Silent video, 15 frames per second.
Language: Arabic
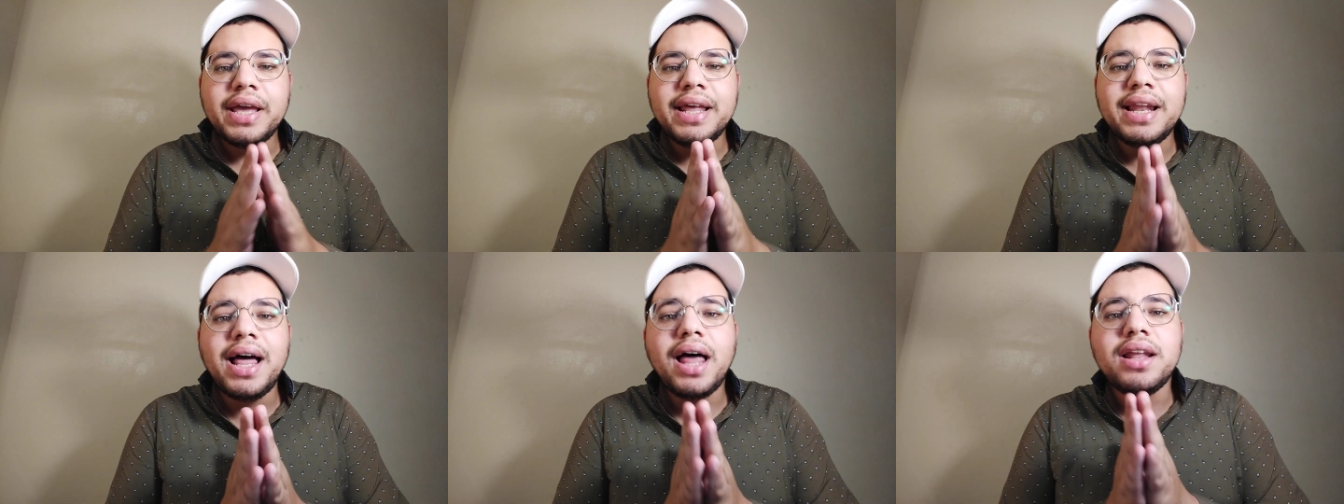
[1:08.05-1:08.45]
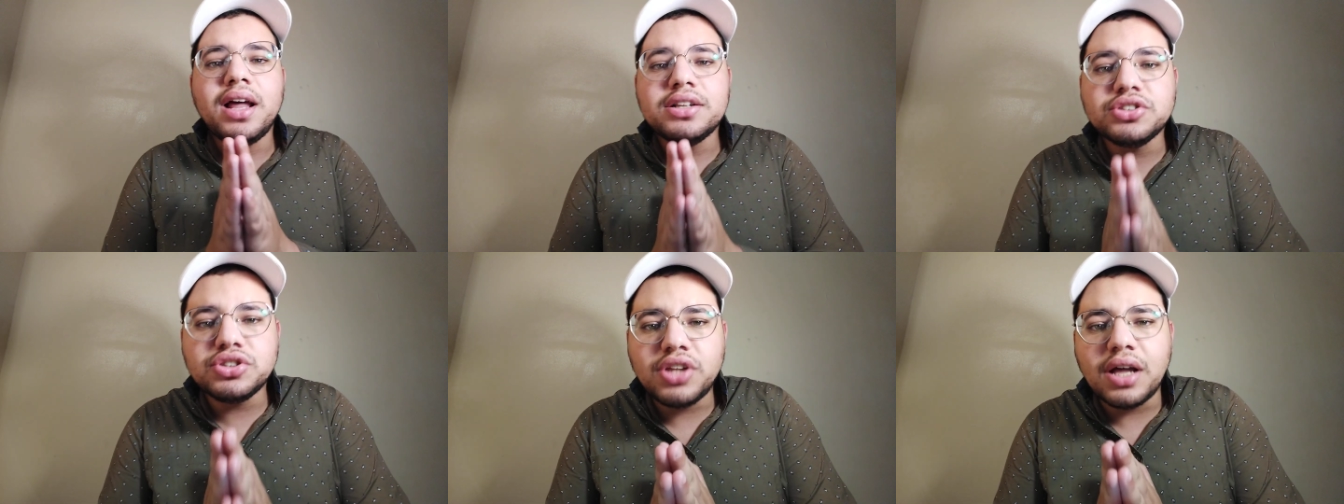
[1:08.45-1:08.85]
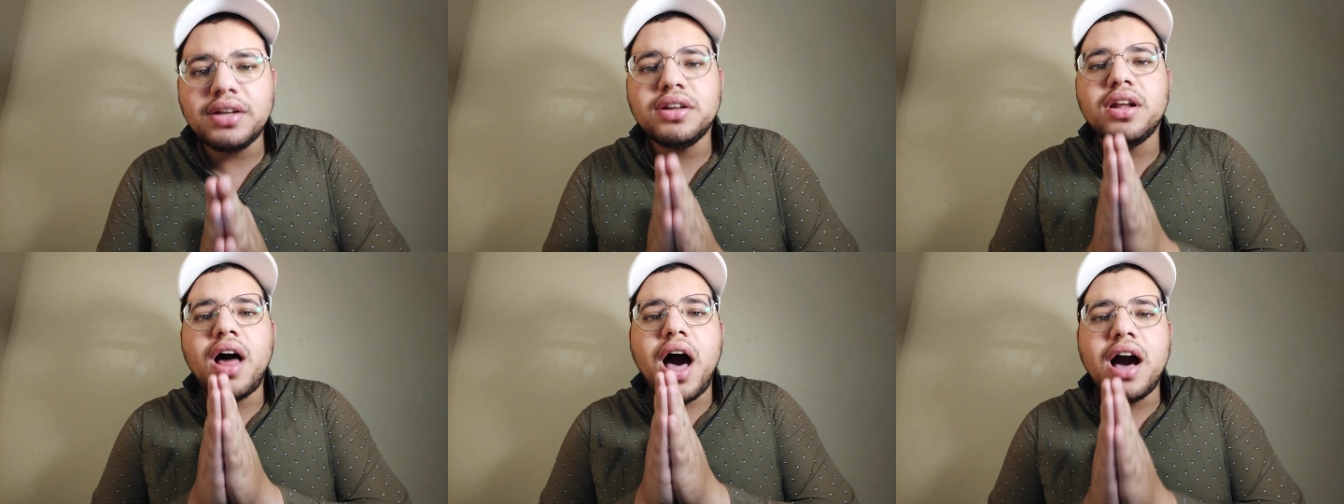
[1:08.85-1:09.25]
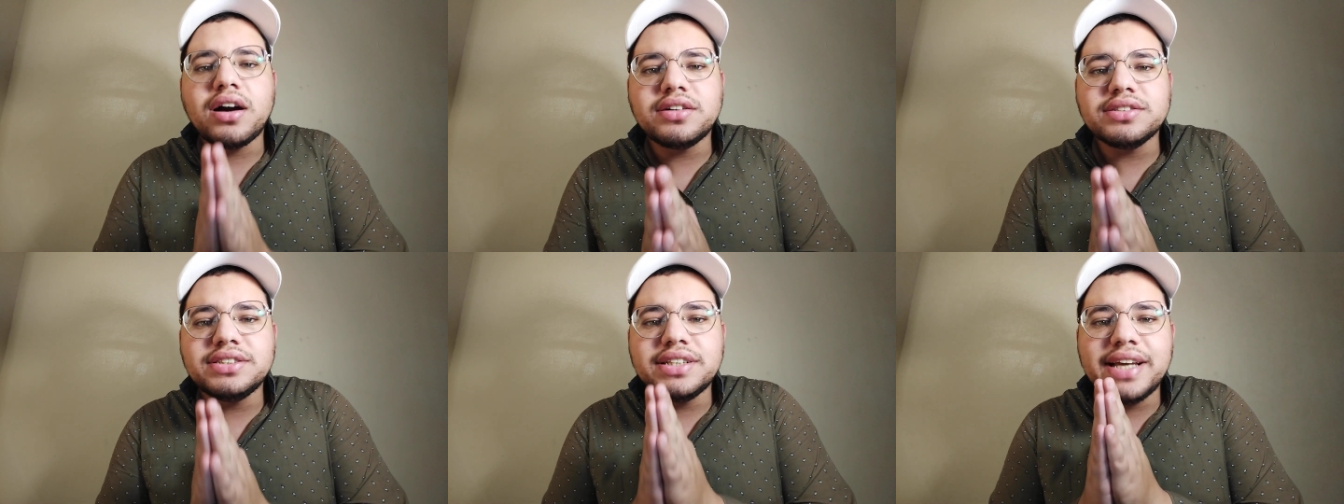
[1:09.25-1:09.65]
إلى لندن
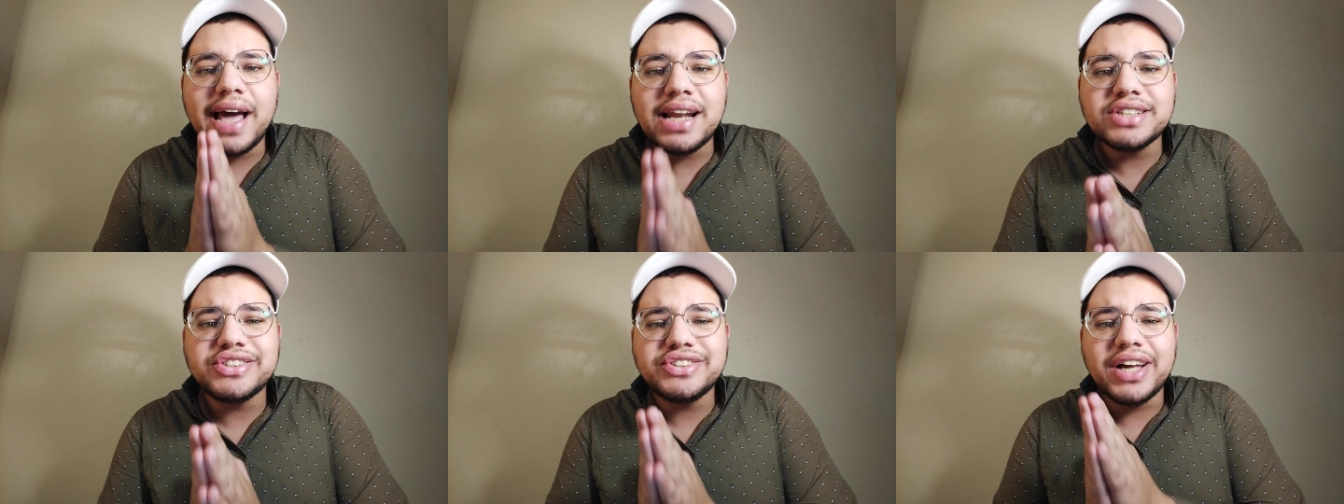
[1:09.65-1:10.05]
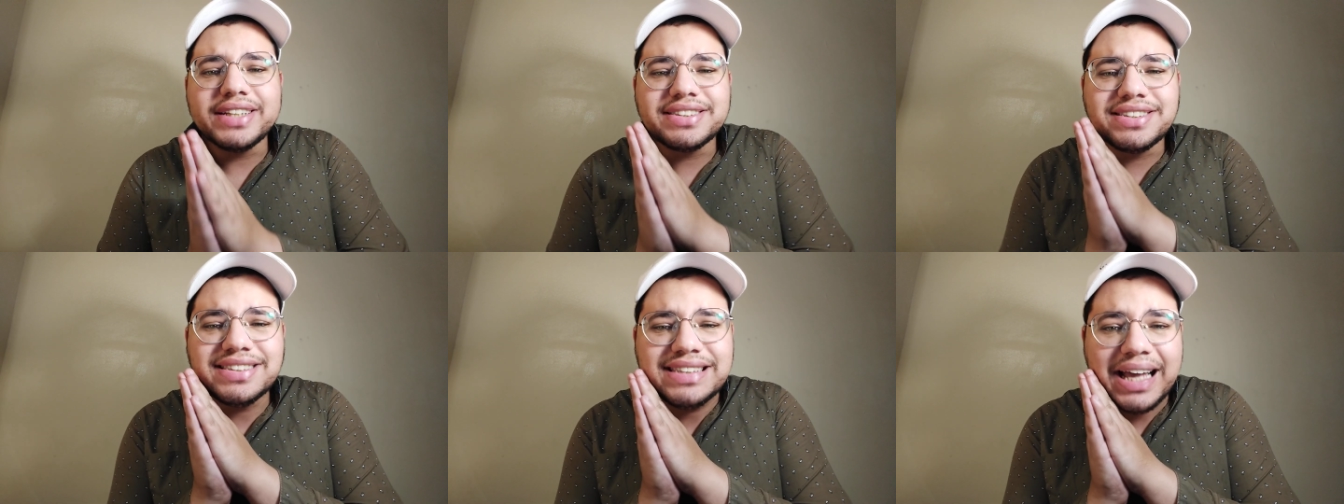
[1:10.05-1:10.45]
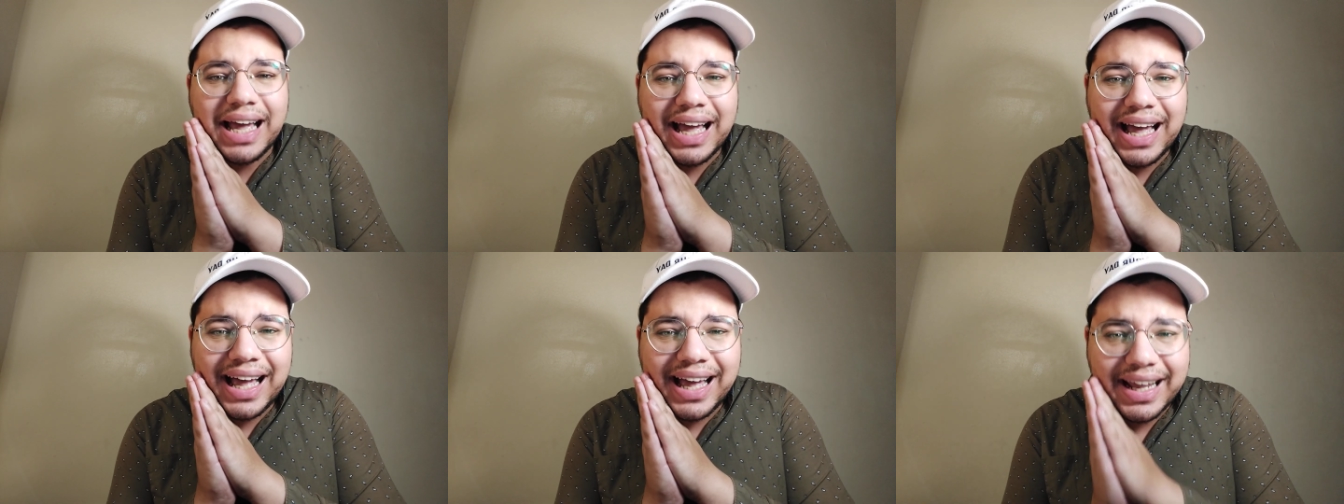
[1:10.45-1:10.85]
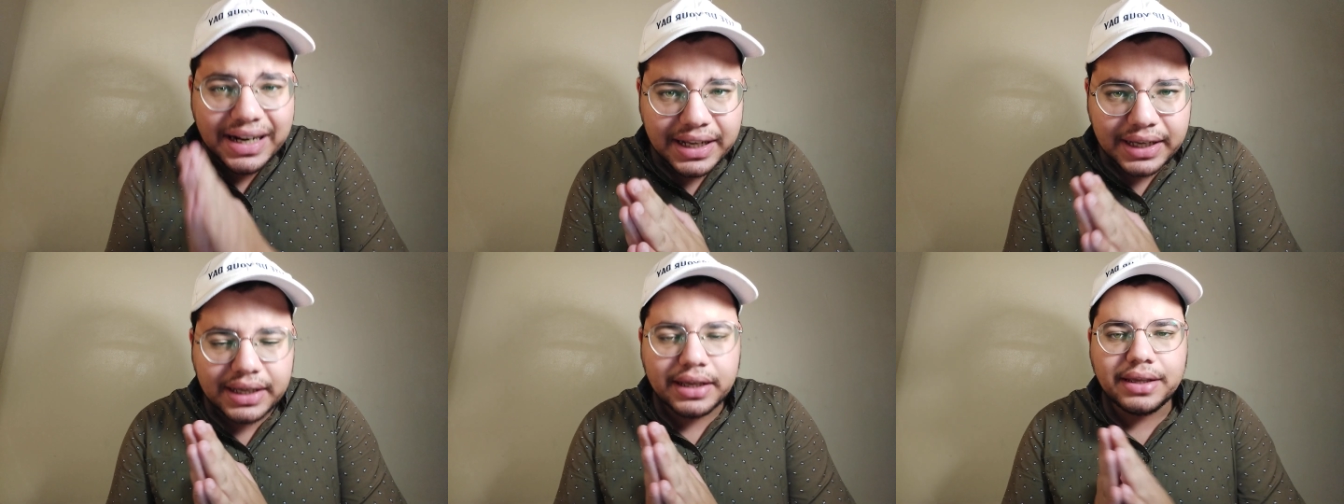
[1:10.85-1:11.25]
لعقد جلسة
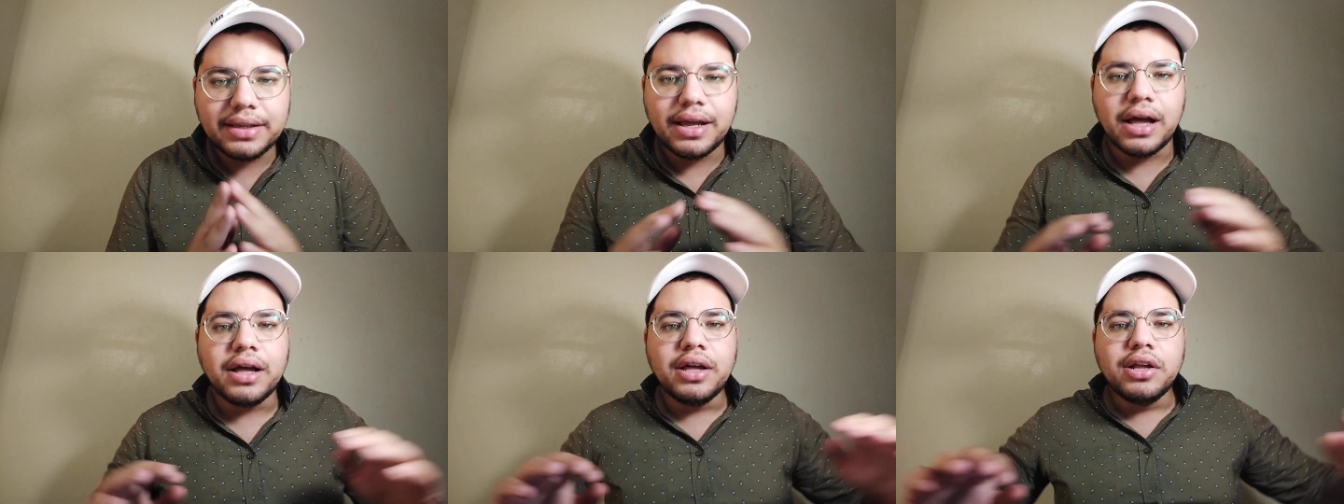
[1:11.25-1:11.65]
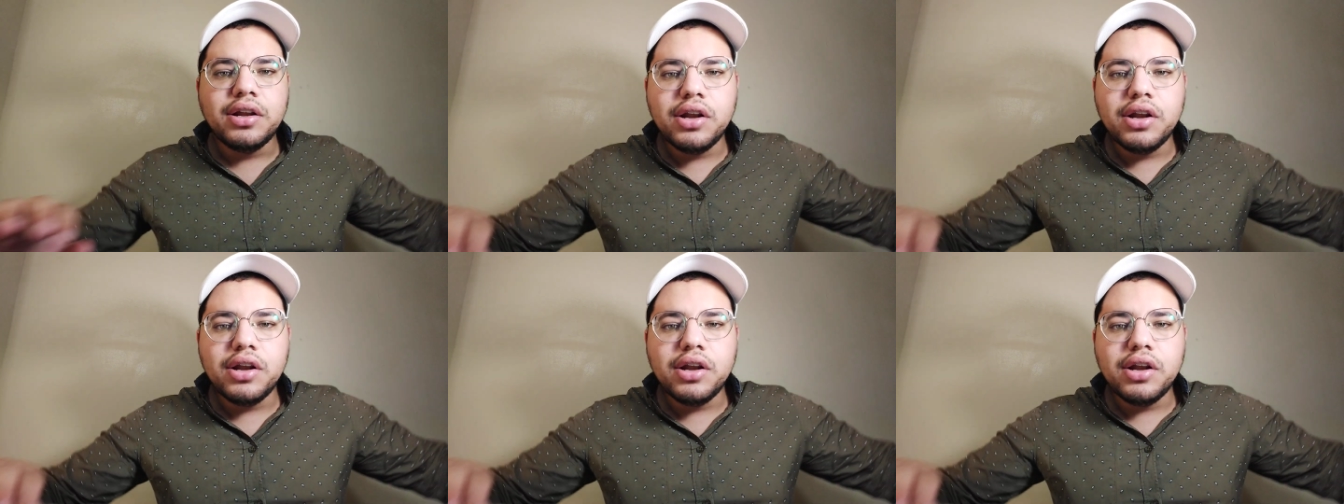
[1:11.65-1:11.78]
تاريخية